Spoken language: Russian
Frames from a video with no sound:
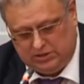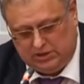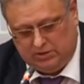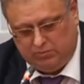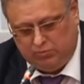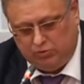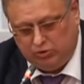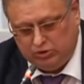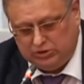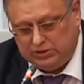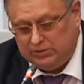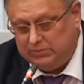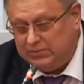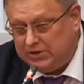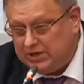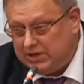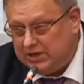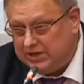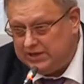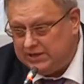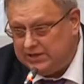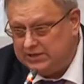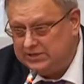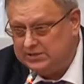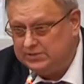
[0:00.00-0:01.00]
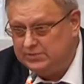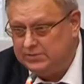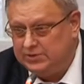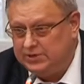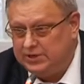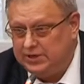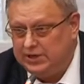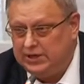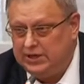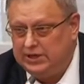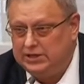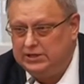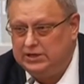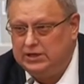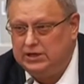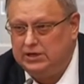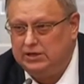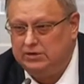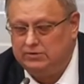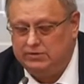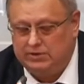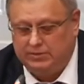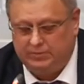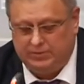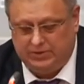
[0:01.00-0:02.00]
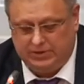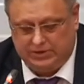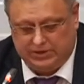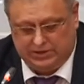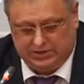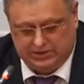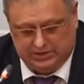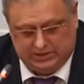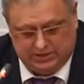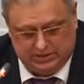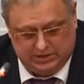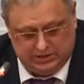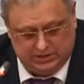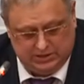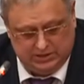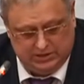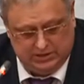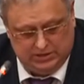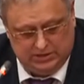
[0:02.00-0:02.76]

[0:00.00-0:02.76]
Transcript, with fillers: работы механизма регионального оператора –